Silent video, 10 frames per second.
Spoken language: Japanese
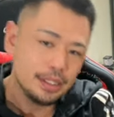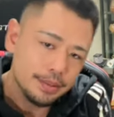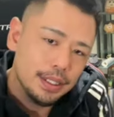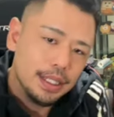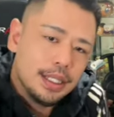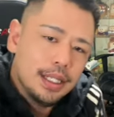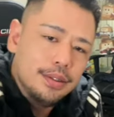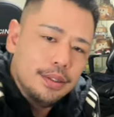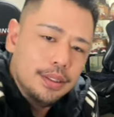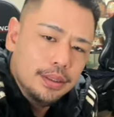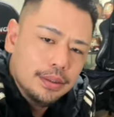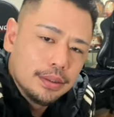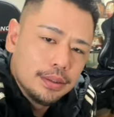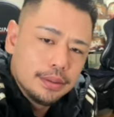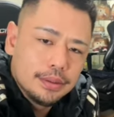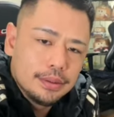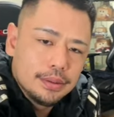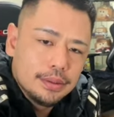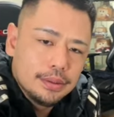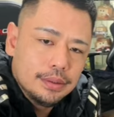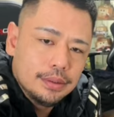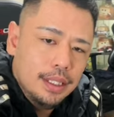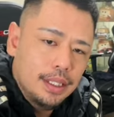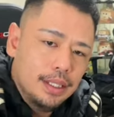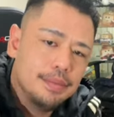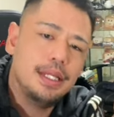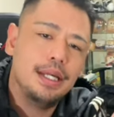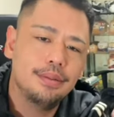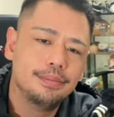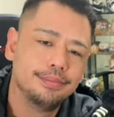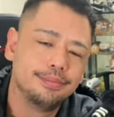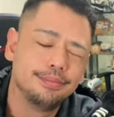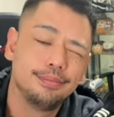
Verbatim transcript: いつもありがとう。あラブだよ、